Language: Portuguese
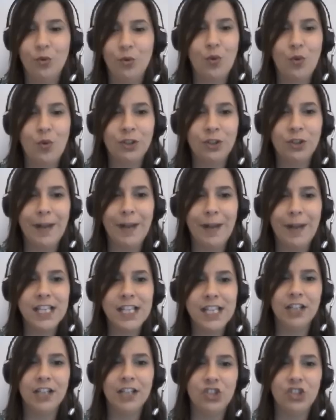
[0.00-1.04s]
os quatro
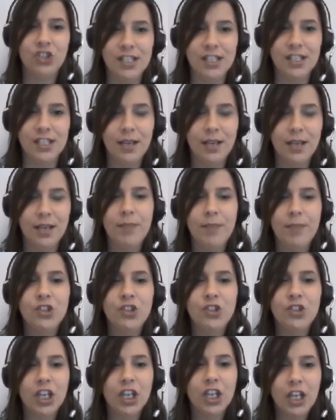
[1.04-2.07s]
parques da Disney:
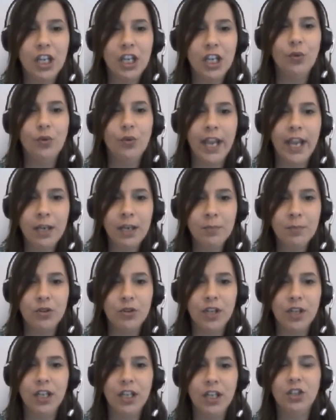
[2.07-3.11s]
Magic Kingdom,
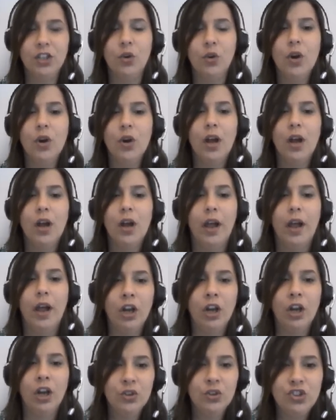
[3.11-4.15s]
Animal Kingdom,
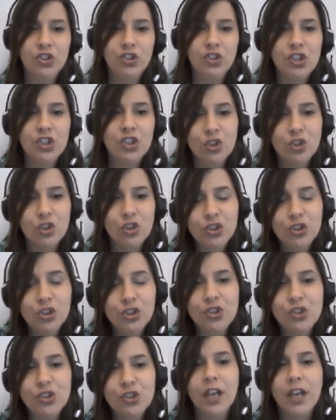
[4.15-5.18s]
Hollywood
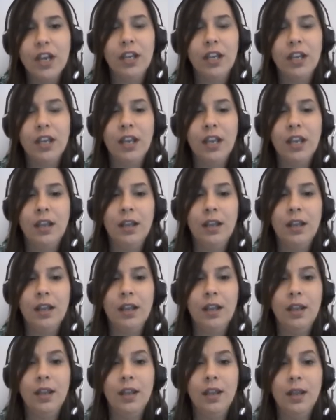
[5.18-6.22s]
Studios
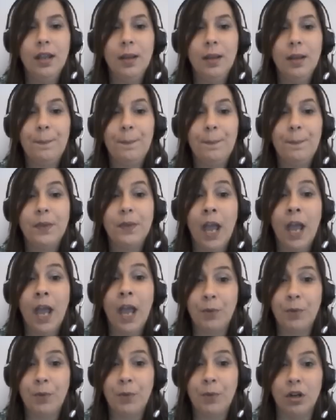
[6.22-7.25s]
e
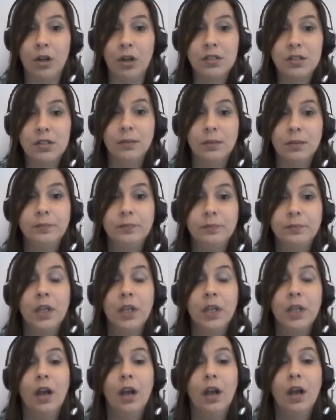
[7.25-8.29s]
Epcot.
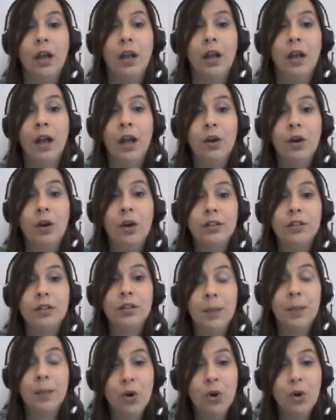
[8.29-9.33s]
Uh,
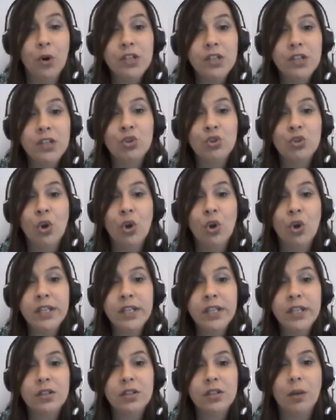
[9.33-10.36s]
depois, os
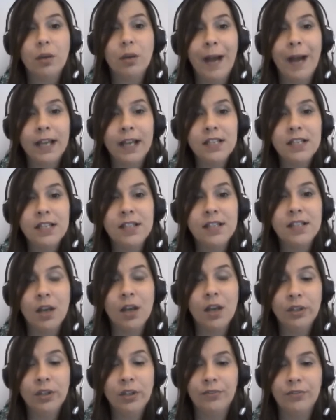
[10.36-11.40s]
dois parques da
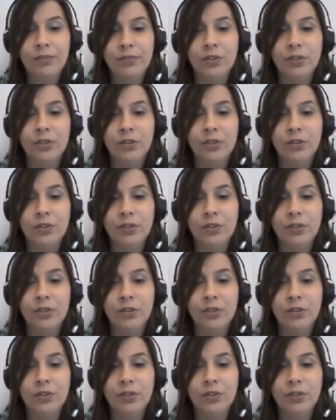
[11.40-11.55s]
Uni